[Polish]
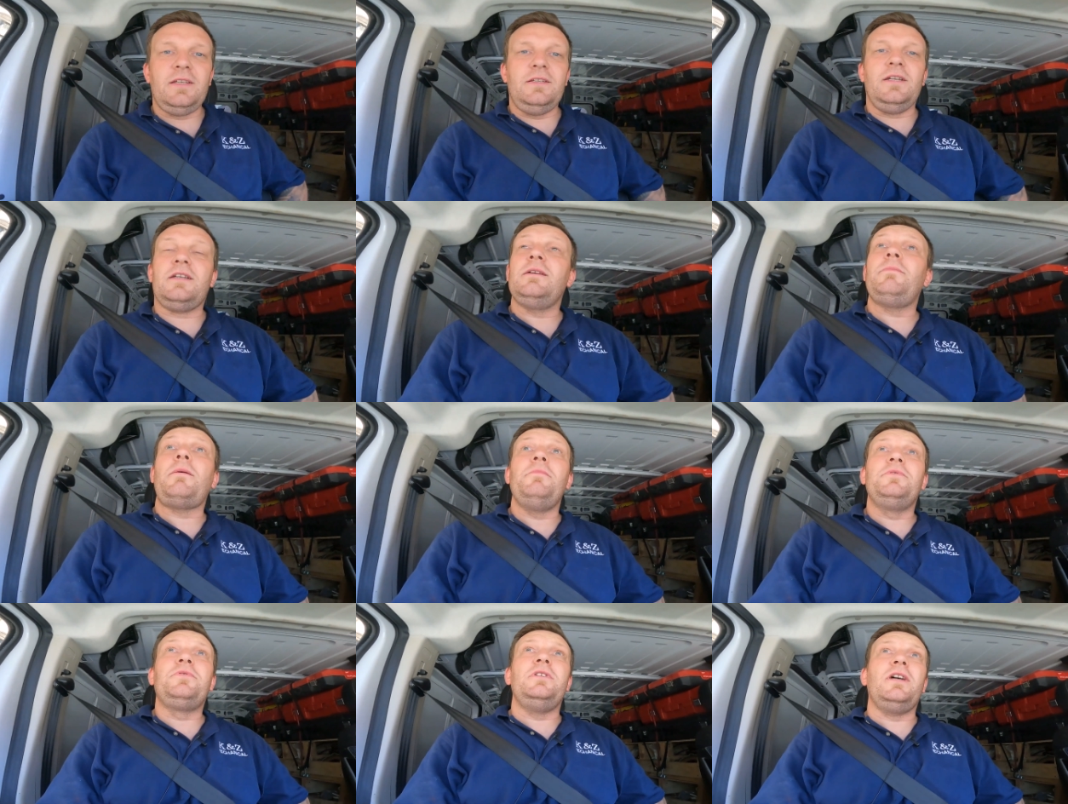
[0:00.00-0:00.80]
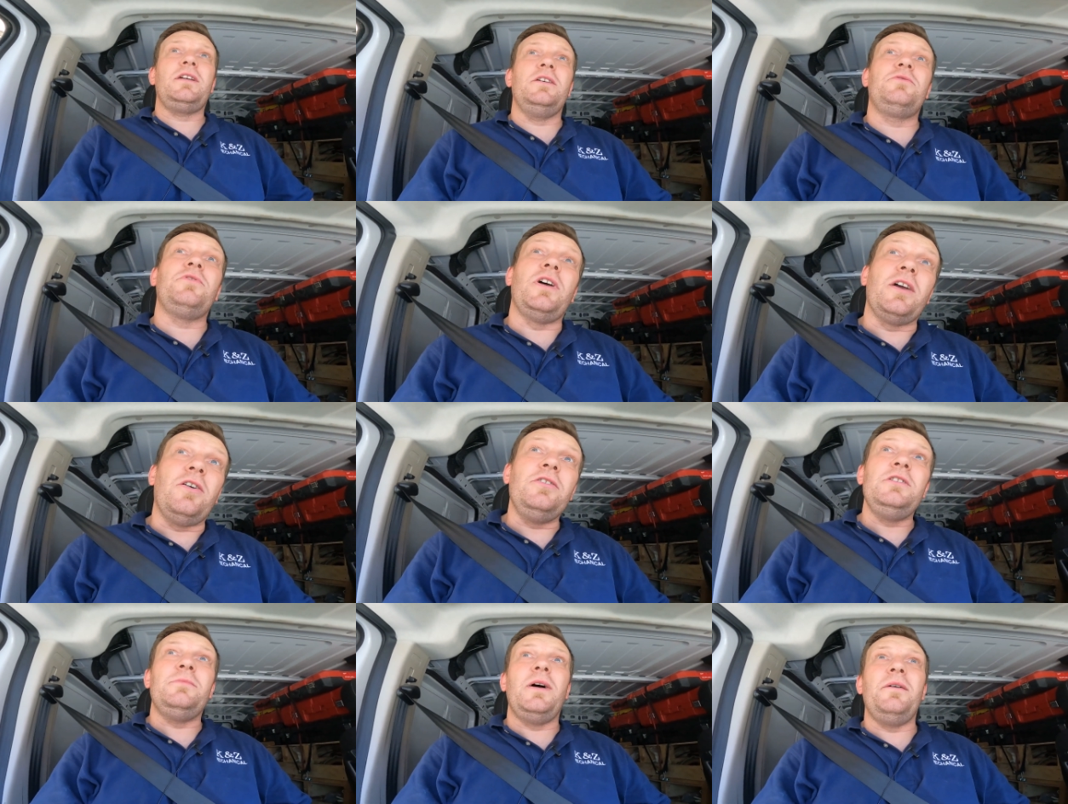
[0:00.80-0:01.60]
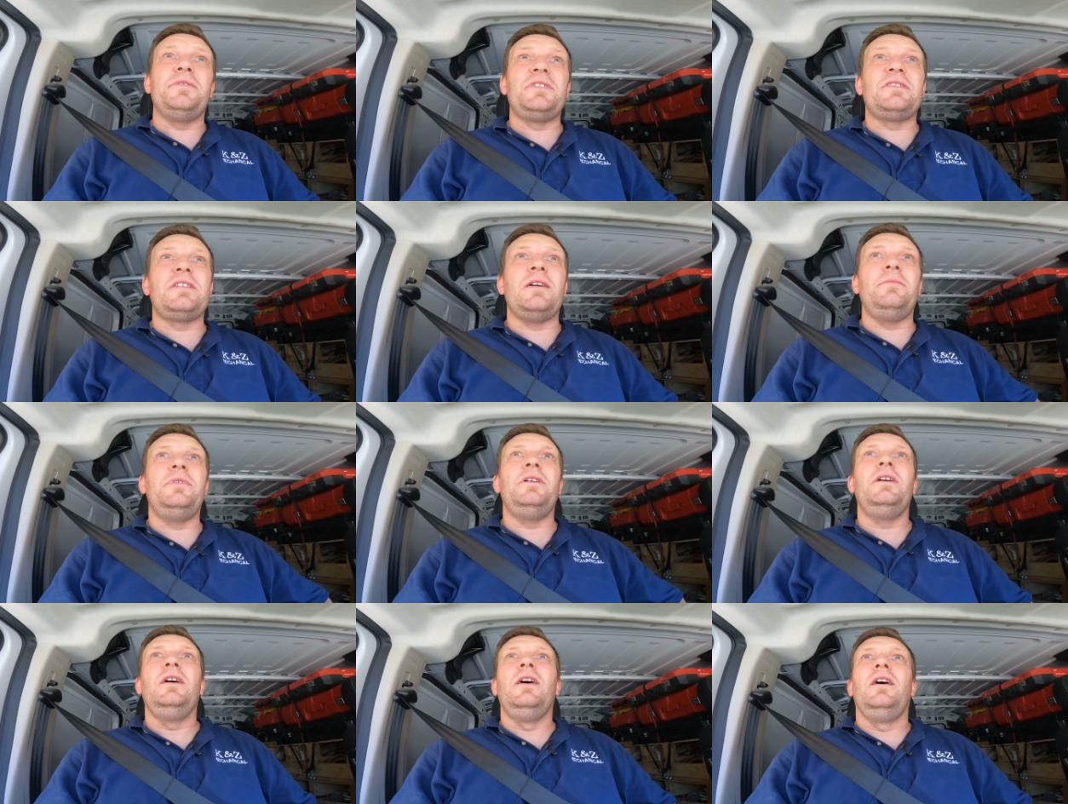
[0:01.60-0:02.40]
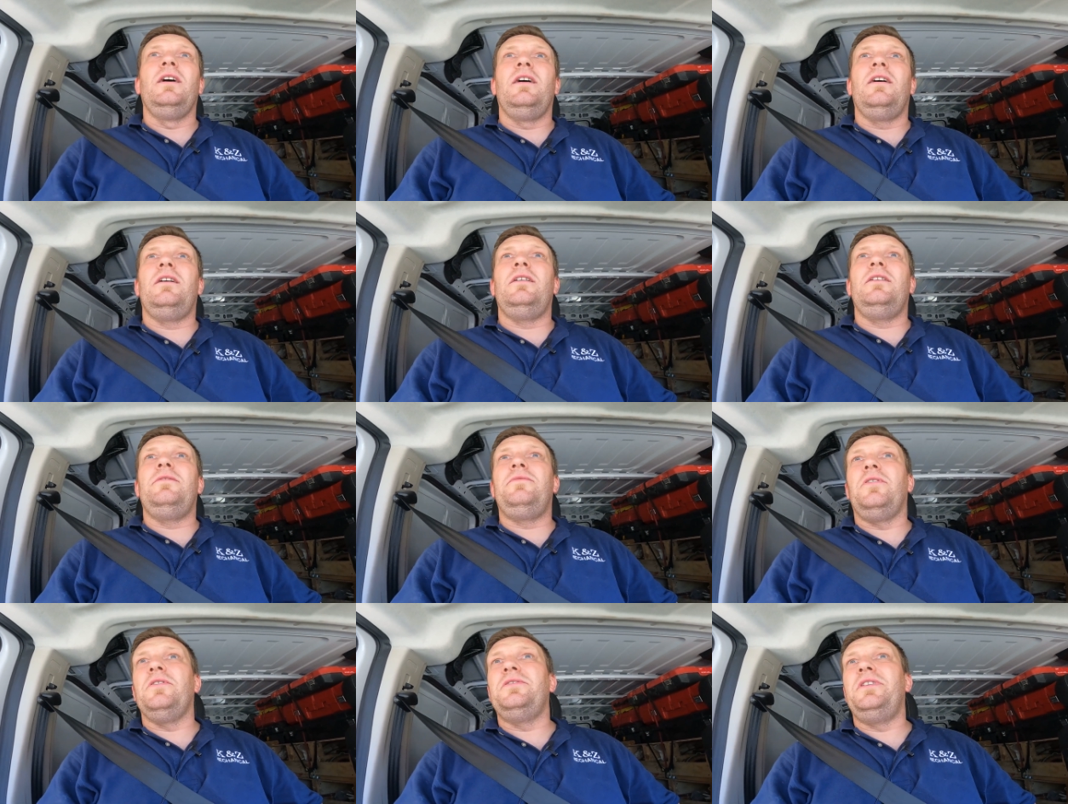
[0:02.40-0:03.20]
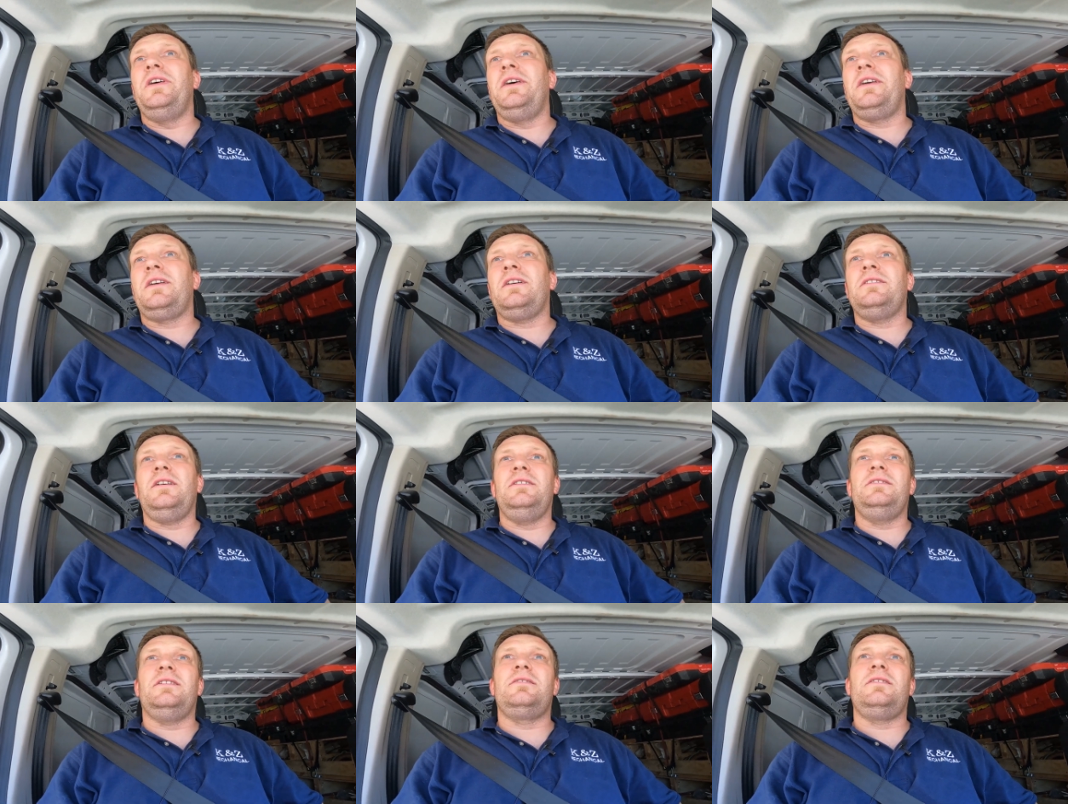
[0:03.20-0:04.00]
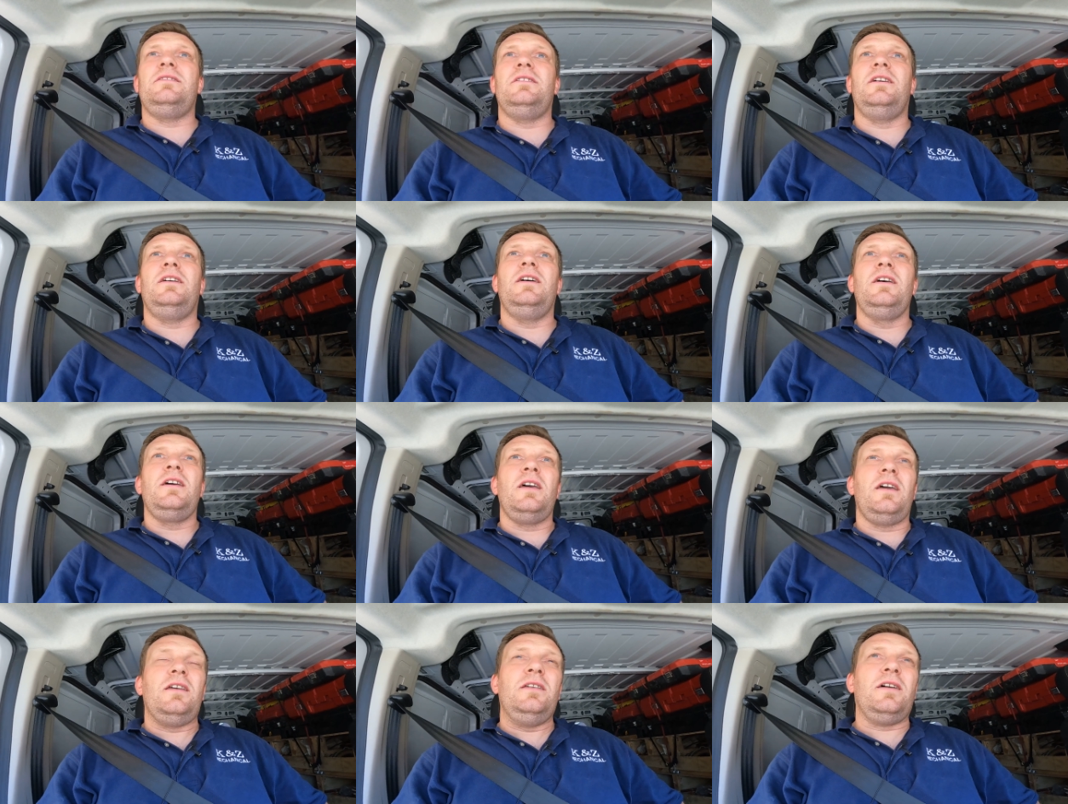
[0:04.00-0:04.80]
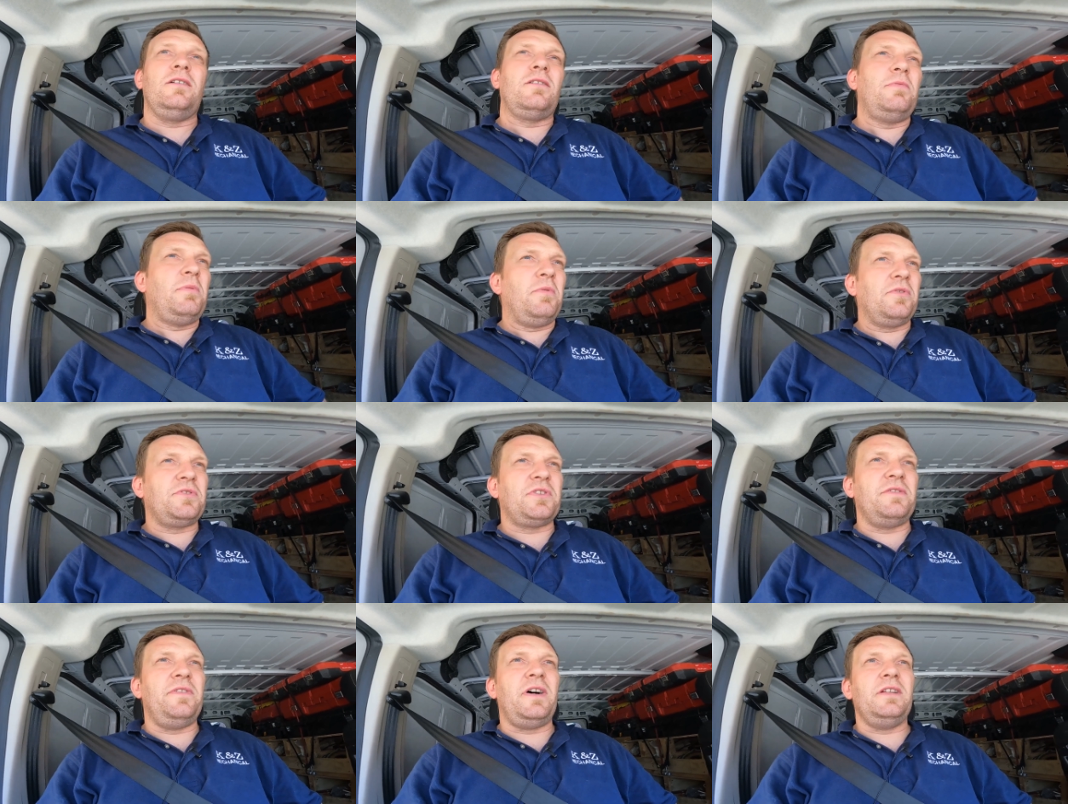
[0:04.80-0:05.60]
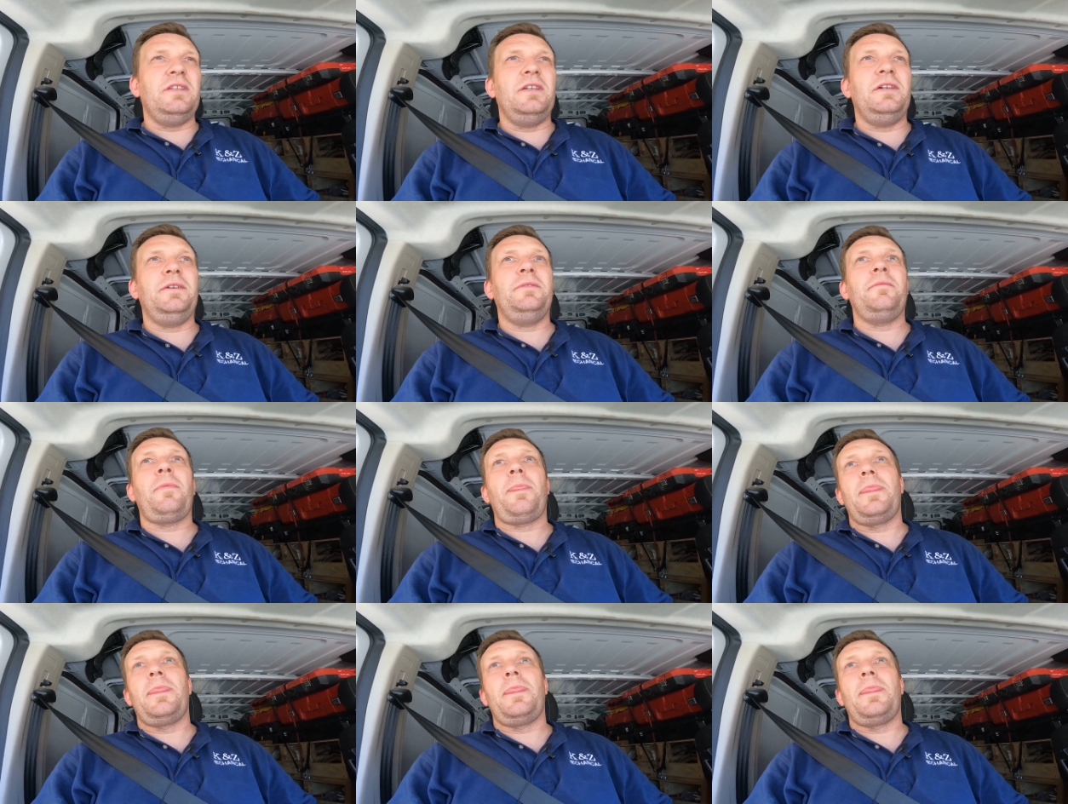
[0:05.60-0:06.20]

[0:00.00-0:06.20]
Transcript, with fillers: jakie, mamy tu, jakie tutaj oni mają systemy e, wodne, kanalizacyjne, jak robią ogrzewanie,